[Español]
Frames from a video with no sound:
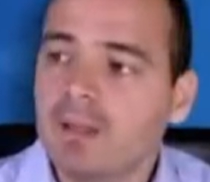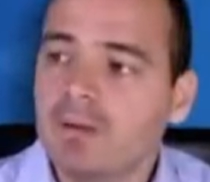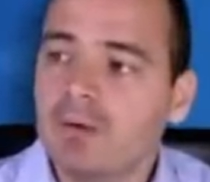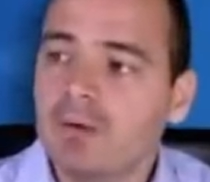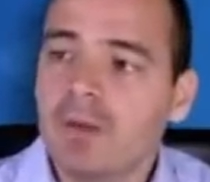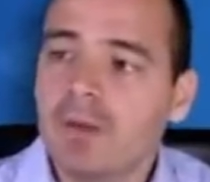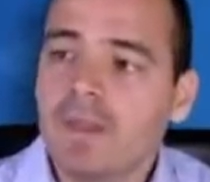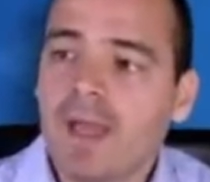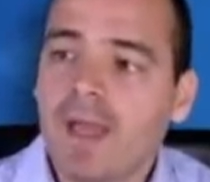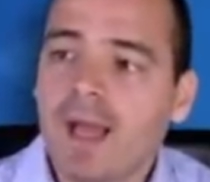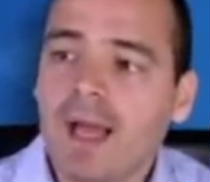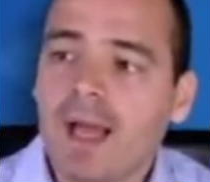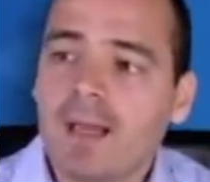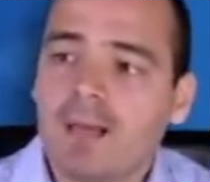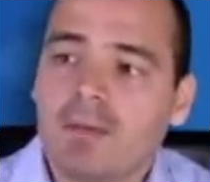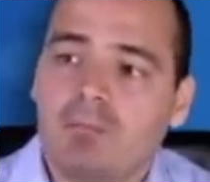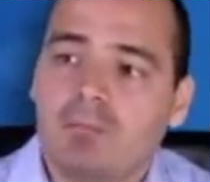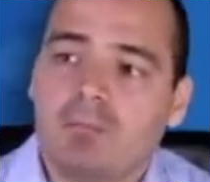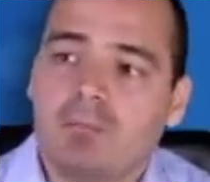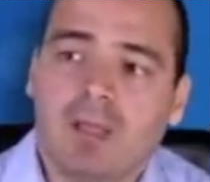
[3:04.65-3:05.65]
Lo
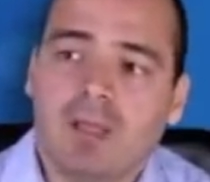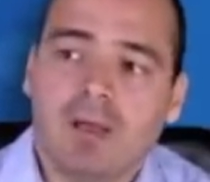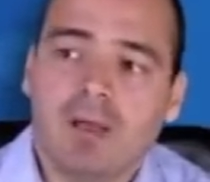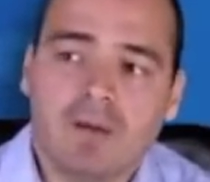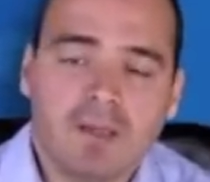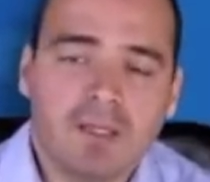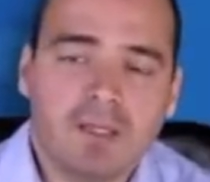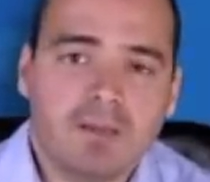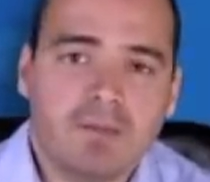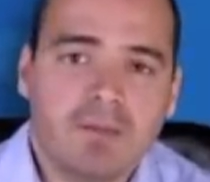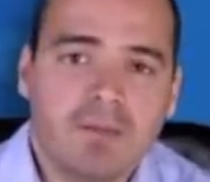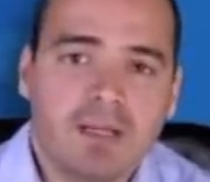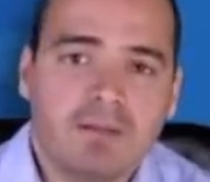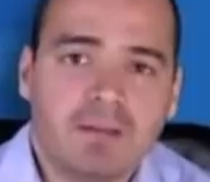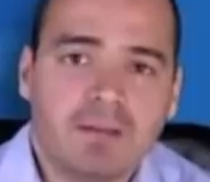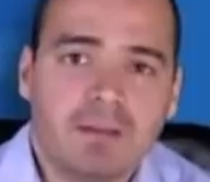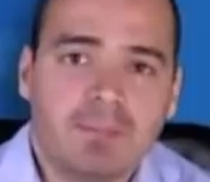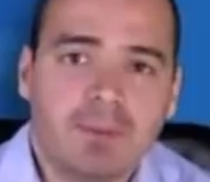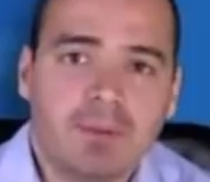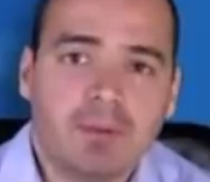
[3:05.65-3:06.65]
ideal, que el rey esté
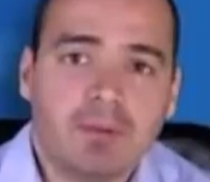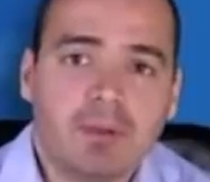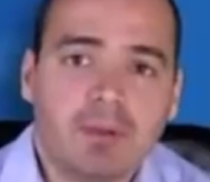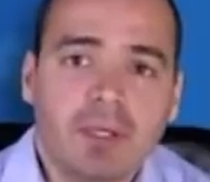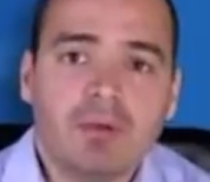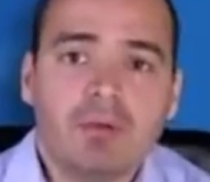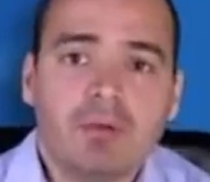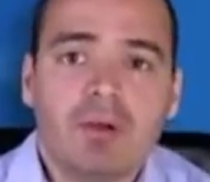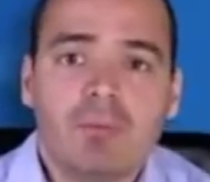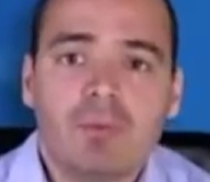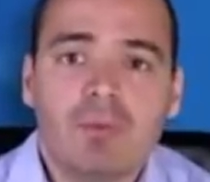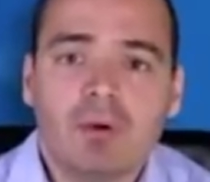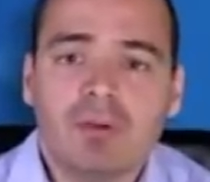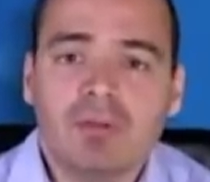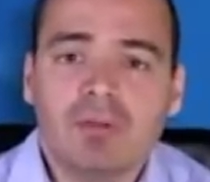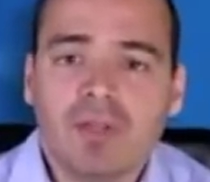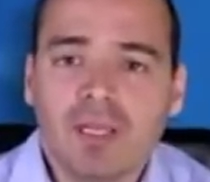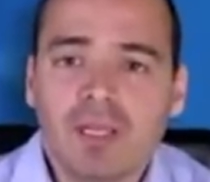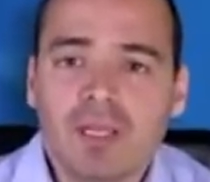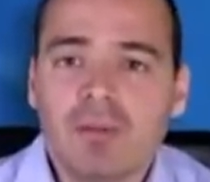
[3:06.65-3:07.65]
delante del peón, que no lo hemos
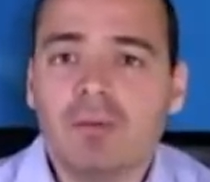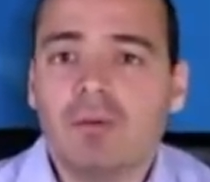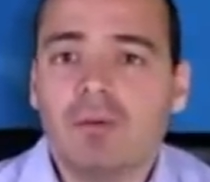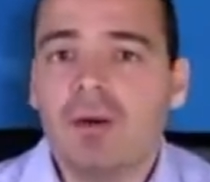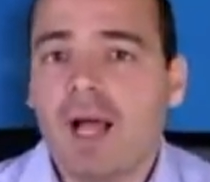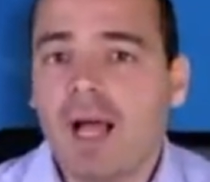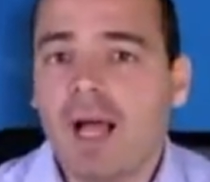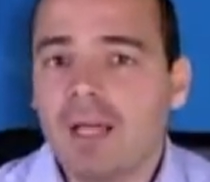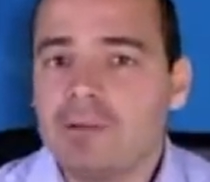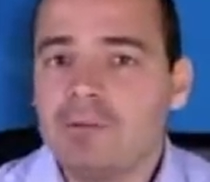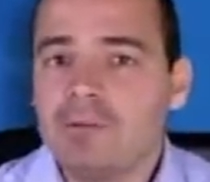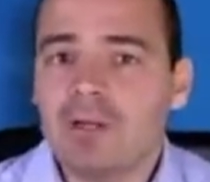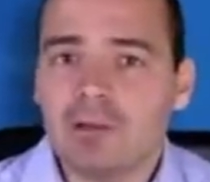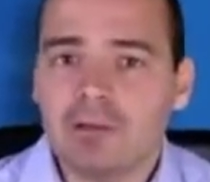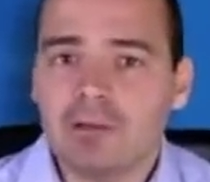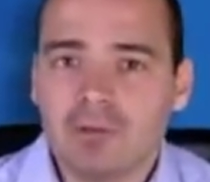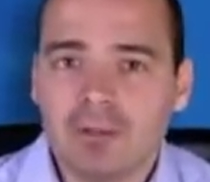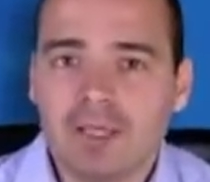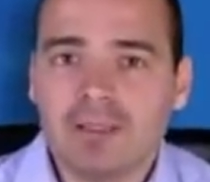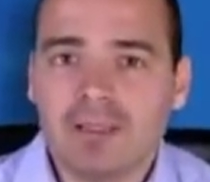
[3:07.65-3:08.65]
conseguido. Hay una
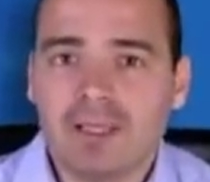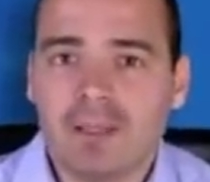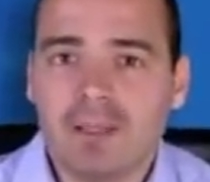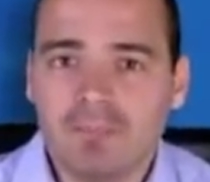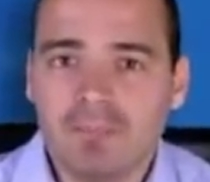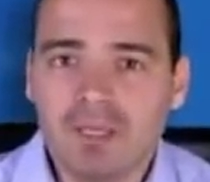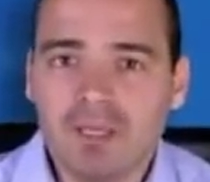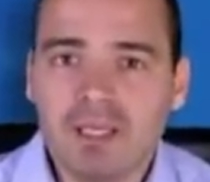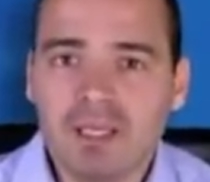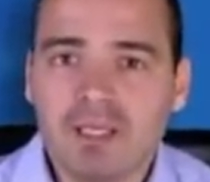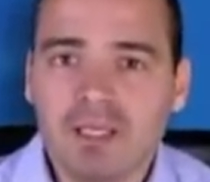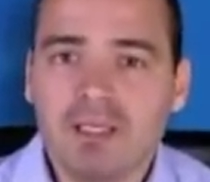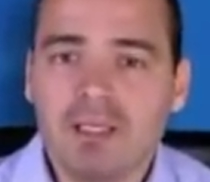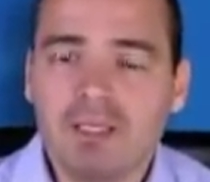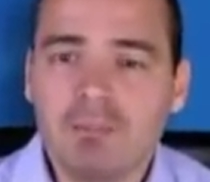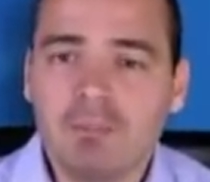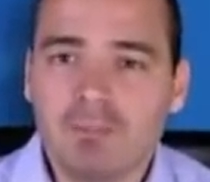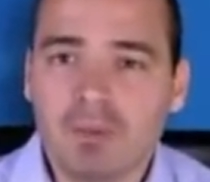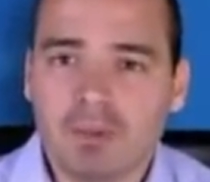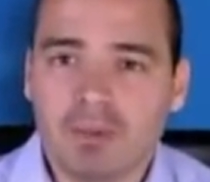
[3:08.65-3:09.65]
zona también
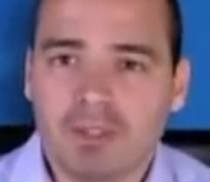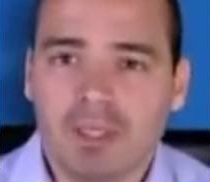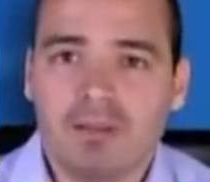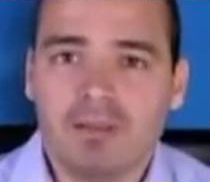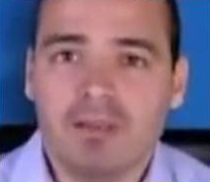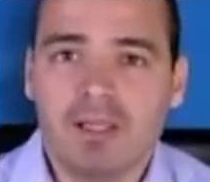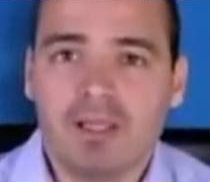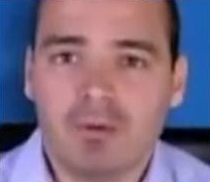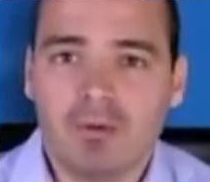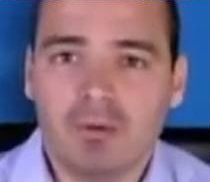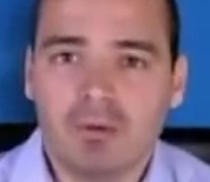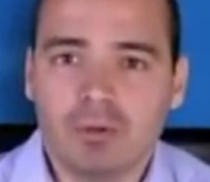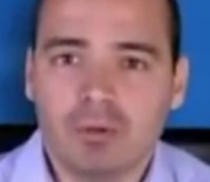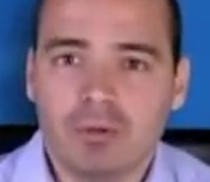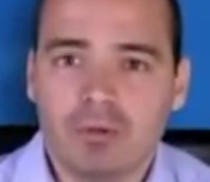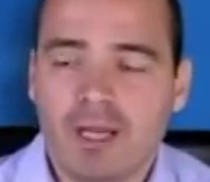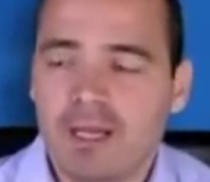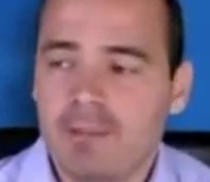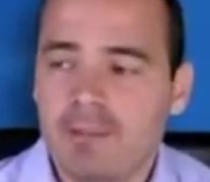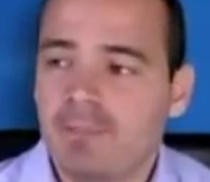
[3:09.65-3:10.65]
importante a
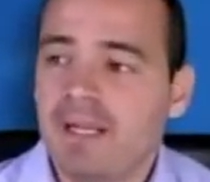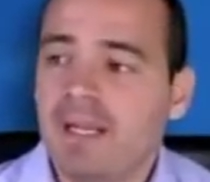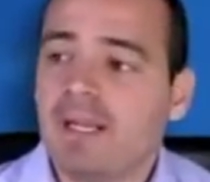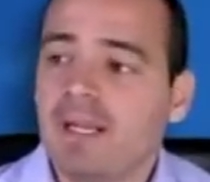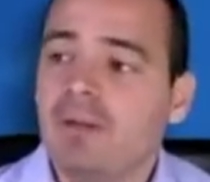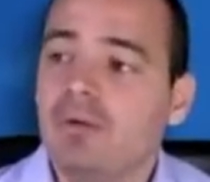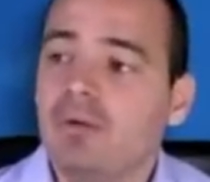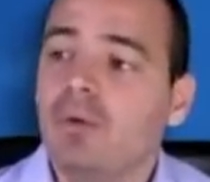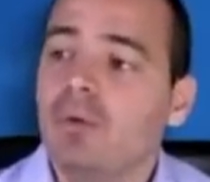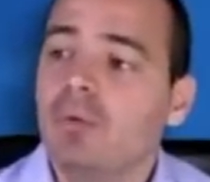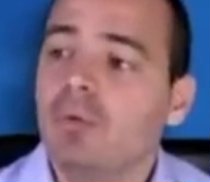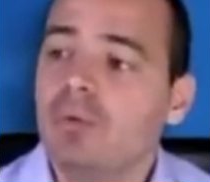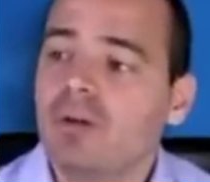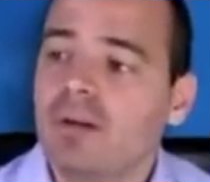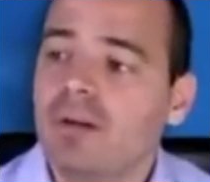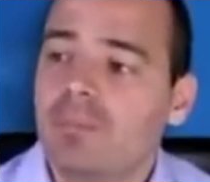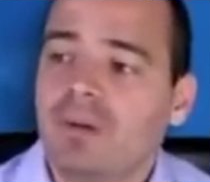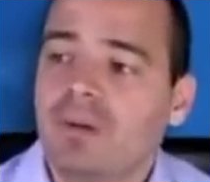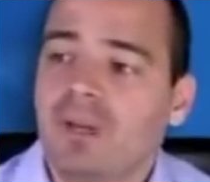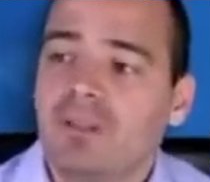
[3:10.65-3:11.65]
controlar para que no
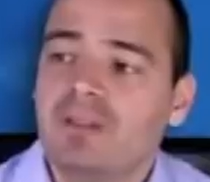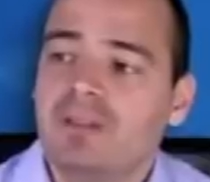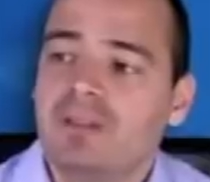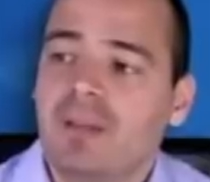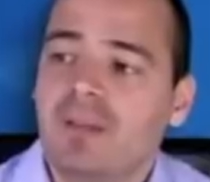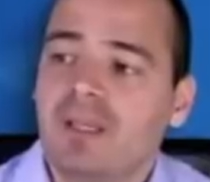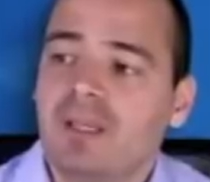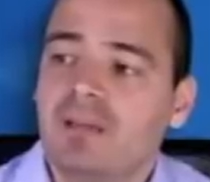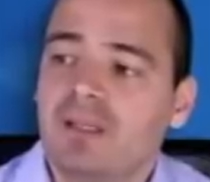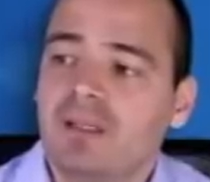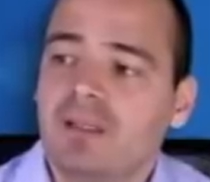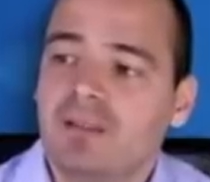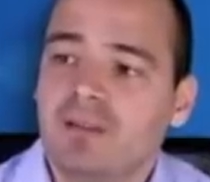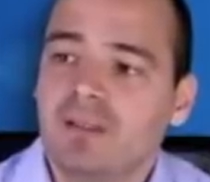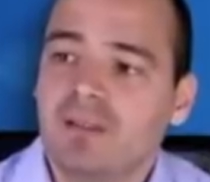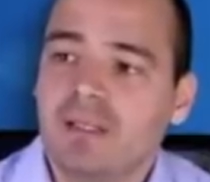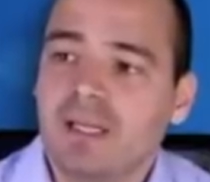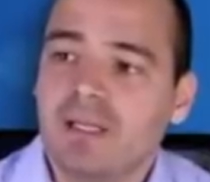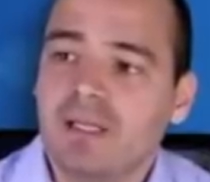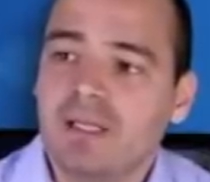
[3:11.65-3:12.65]
ocurra precisamente este
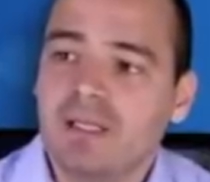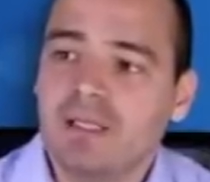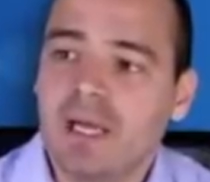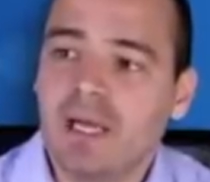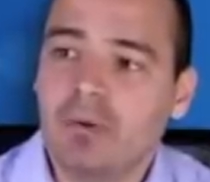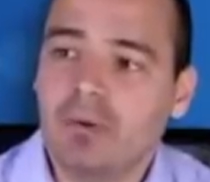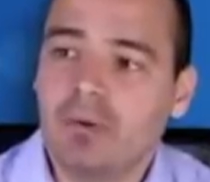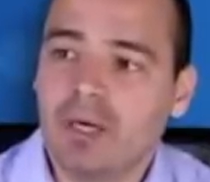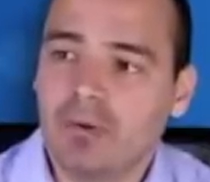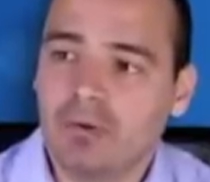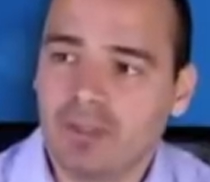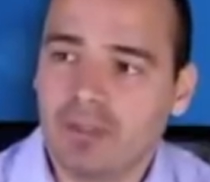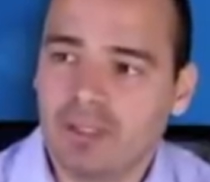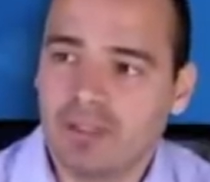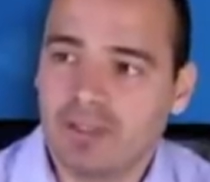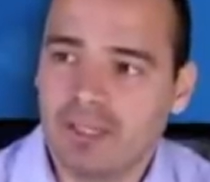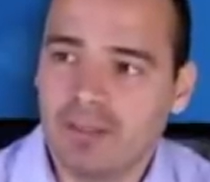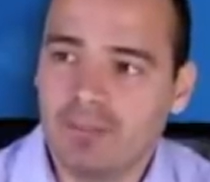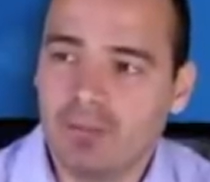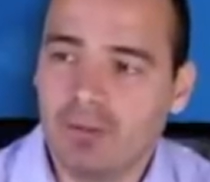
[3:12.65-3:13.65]
detalle y ahora lo
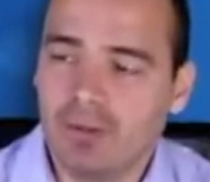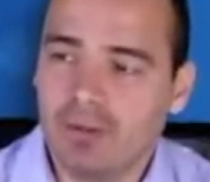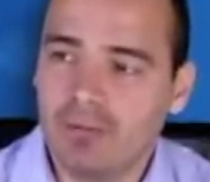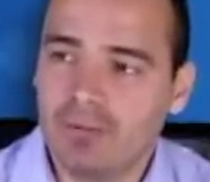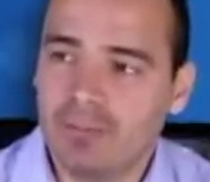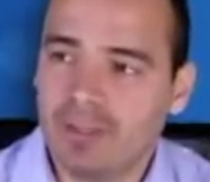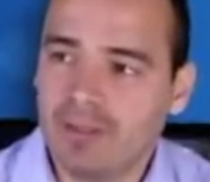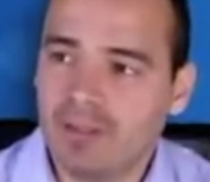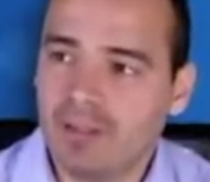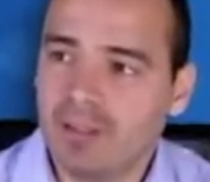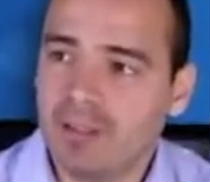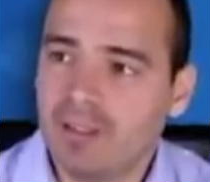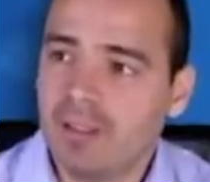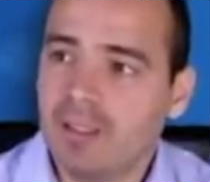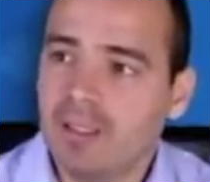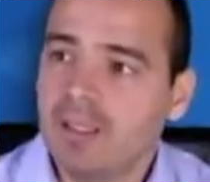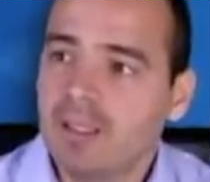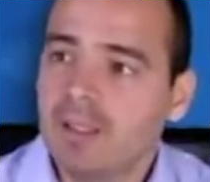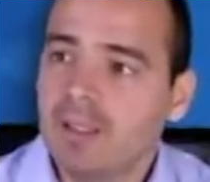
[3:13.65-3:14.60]
trataremos de comprender.